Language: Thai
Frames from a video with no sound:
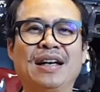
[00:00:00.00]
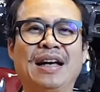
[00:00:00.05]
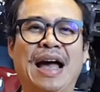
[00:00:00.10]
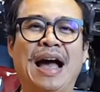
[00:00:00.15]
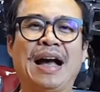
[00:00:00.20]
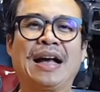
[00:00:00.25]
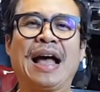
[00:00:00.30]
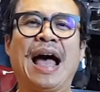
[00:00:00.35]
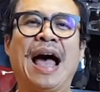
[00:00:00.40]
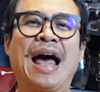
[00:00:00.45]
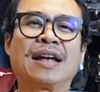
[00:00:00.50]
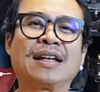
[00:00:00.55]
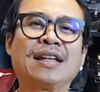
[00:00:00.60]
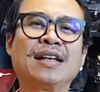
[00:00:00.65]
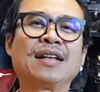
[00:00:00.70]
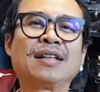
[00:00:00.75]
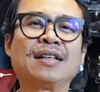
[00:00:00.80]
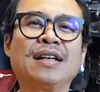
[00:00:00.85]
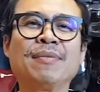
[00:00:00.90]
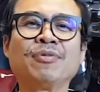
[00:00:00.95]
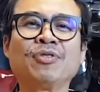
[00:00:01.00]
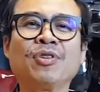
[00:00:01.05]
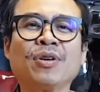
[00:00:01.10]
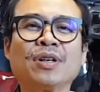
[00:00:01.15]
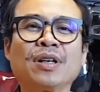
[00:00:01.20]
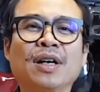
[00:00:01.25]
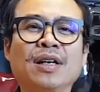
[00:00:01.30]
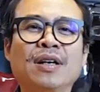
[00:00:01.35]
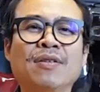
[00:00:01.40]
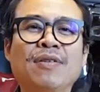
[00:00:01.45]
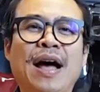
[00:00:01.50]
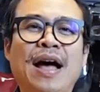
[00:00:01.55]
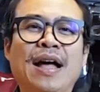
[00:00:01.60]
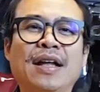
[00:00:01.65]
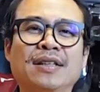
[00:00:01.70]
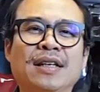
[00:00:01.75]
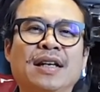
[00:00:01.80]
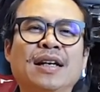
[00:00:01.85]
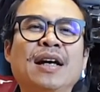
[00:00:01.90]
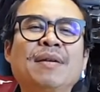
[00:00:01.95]
อาการที่เริ่มต้นก็คือว่า
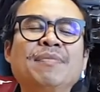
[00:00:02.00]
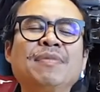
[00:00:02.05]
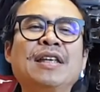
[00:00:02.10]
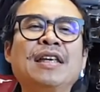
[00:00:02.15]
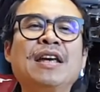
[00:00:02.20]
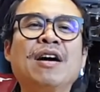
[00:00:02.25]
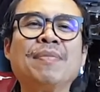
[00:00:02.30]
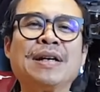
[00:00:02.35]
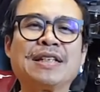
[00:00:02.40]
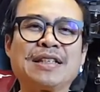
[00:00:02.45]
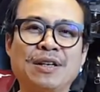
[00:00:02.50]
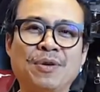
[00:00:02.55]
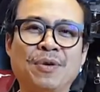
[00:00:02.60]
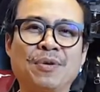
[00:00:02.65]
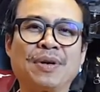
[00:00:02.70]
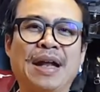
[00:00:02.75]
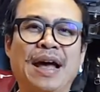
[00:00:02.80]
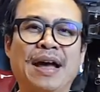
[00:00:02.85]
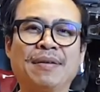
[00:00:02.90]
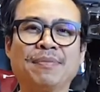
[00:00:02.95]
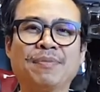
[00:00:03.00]
จะเริ่มเที่ยวไม่สนุกแล้ว